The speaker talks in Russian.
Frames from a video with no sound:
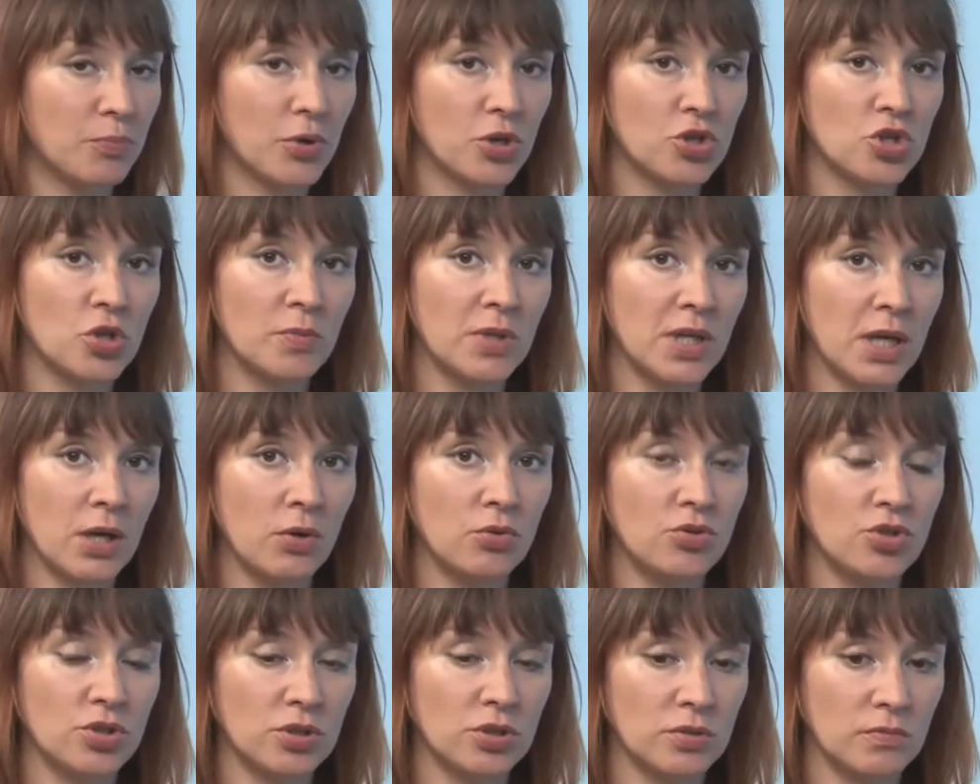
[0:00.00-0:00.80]
Причем
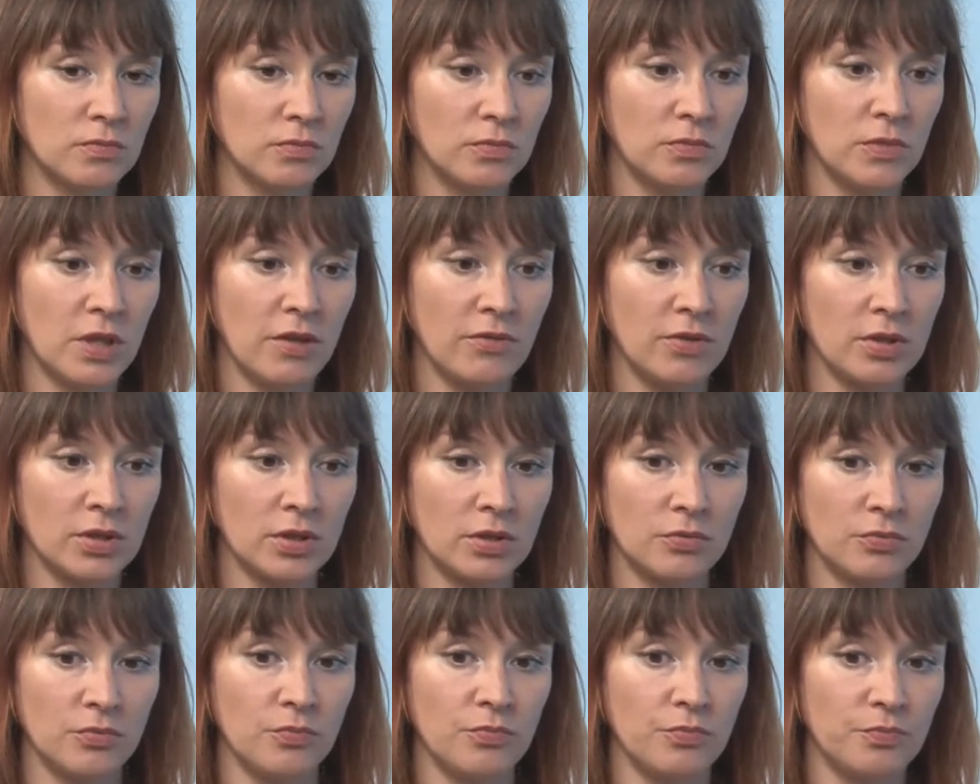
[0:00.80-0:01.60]
я очень,
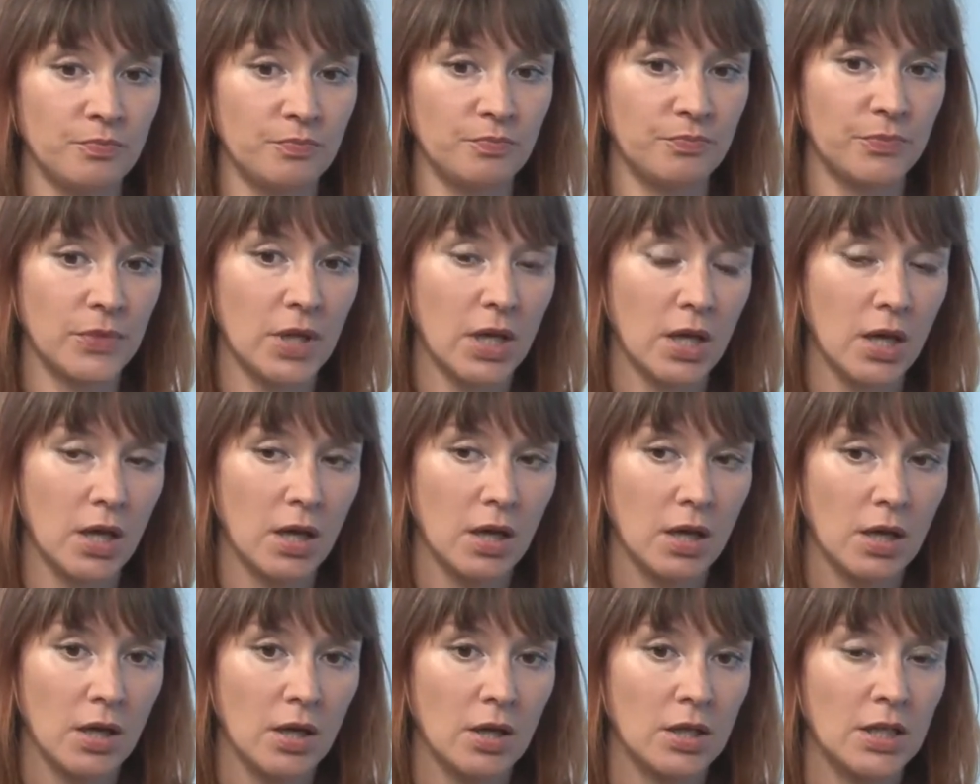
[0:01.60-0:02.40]
наверное,
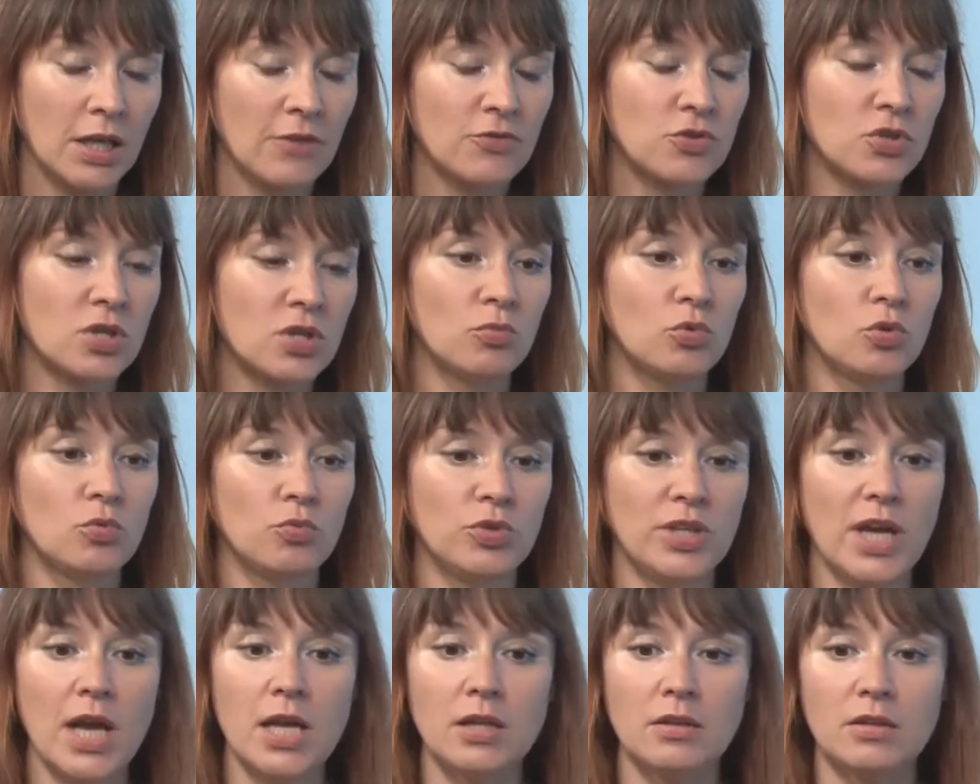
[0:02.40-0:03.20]
я все время
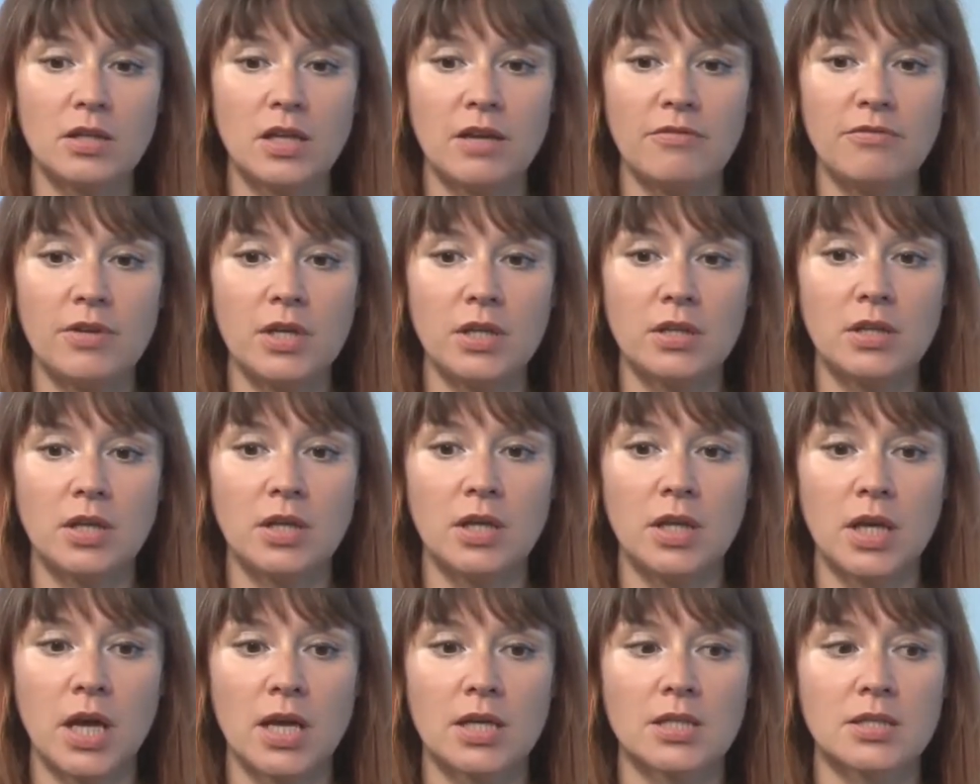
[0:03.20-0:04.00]
думаю, я интроверт
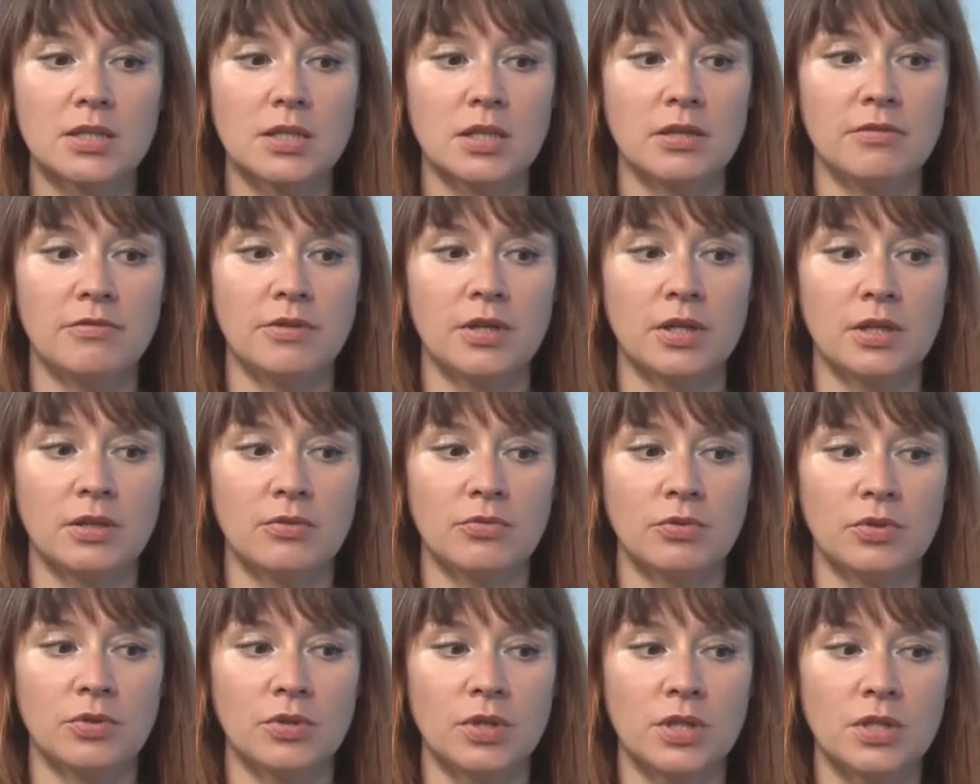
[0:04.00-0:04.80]
или я экстраверт.
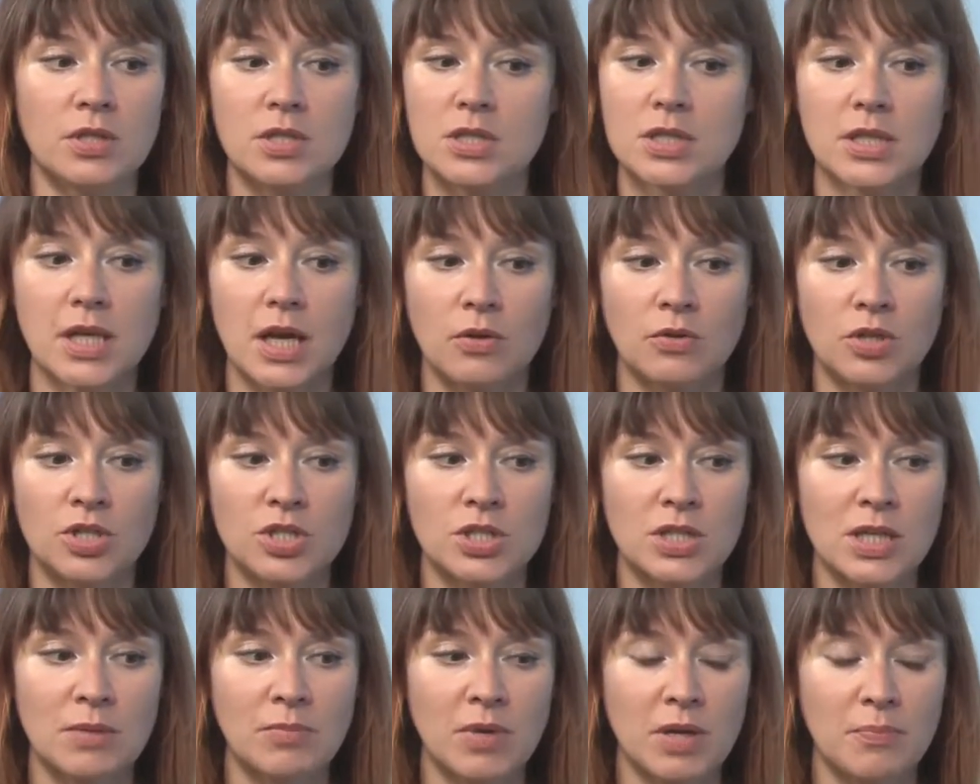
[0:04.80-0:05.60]
Вот не знаю,
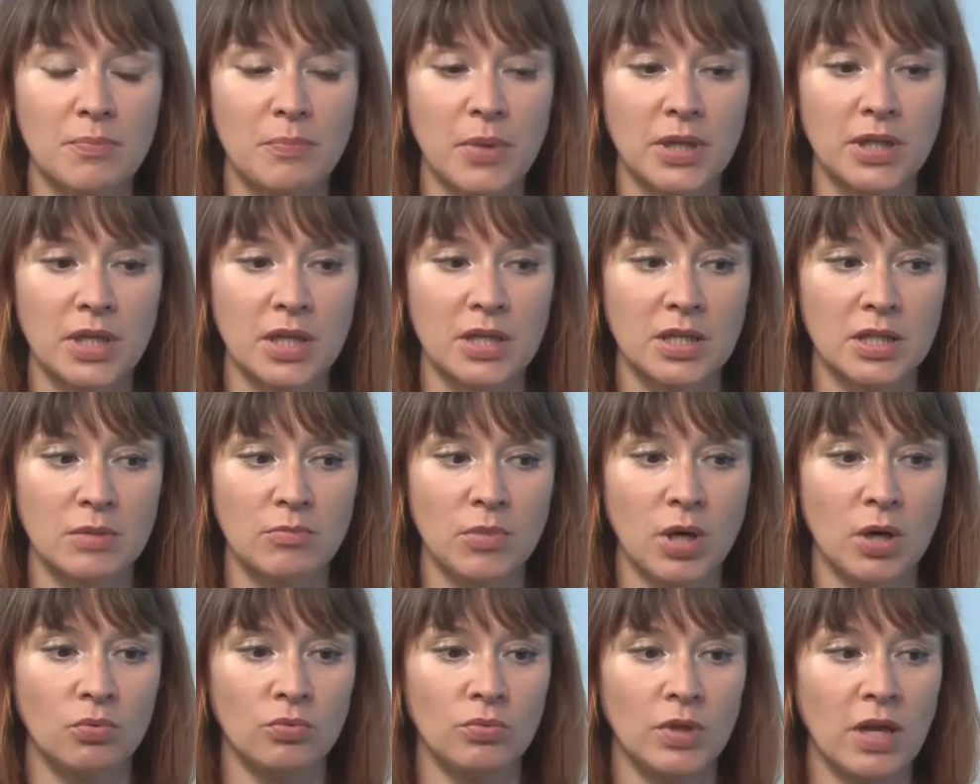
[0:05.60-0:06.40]
даже сама понять не
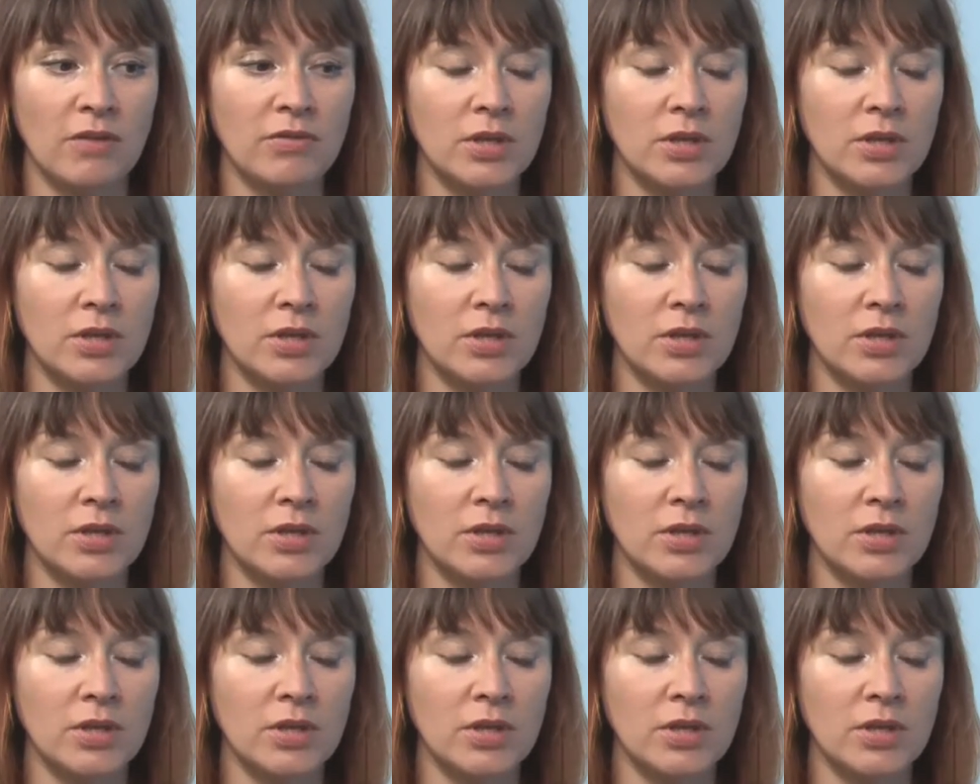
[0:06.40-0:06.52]
могу.